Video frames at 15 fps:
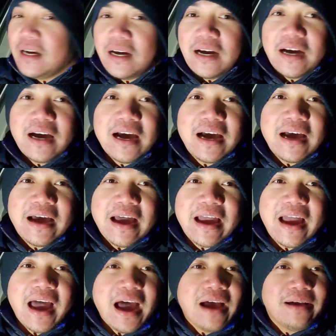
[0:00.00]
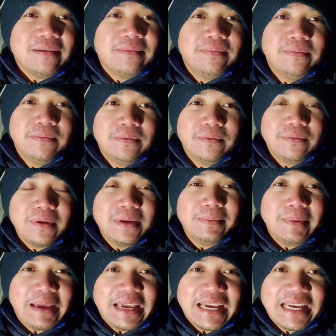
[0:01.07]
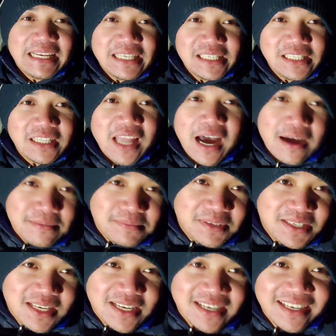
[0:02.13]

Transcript: uh, I have with me is Tabs